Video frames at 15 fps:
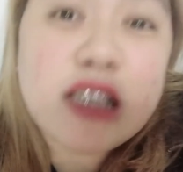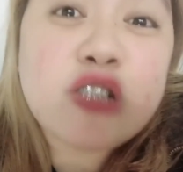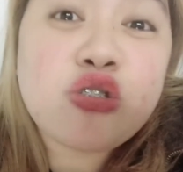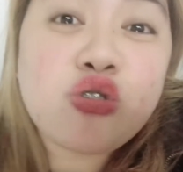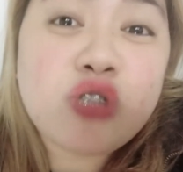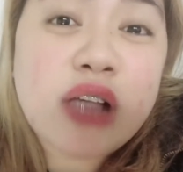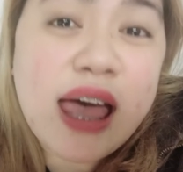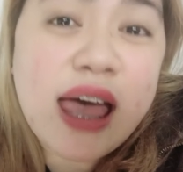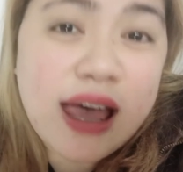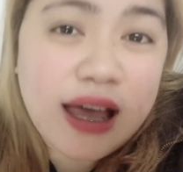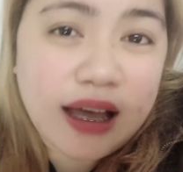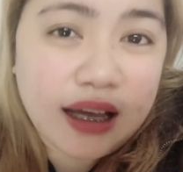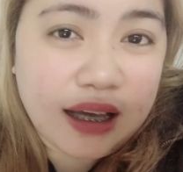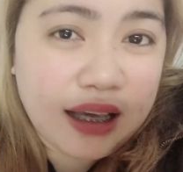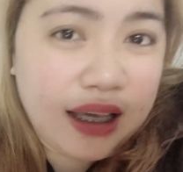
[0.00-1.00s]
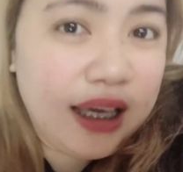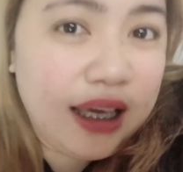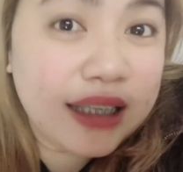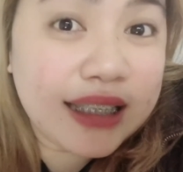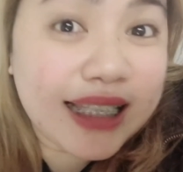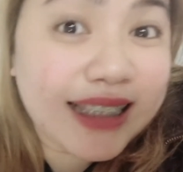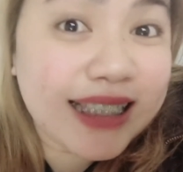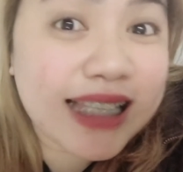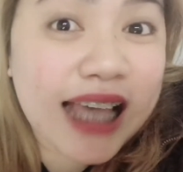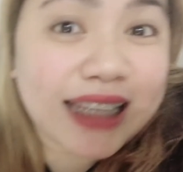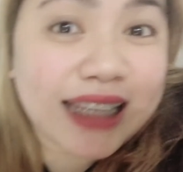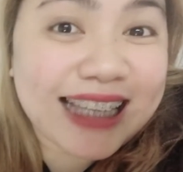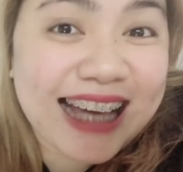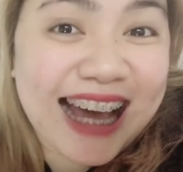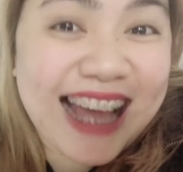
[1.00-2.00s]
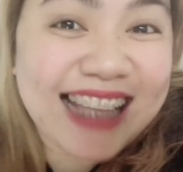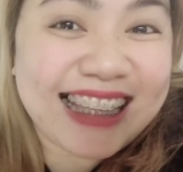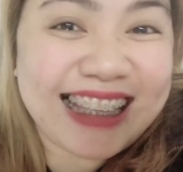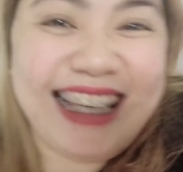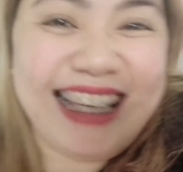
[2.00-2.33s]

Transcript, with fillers: susang. Yan si Ate Kati.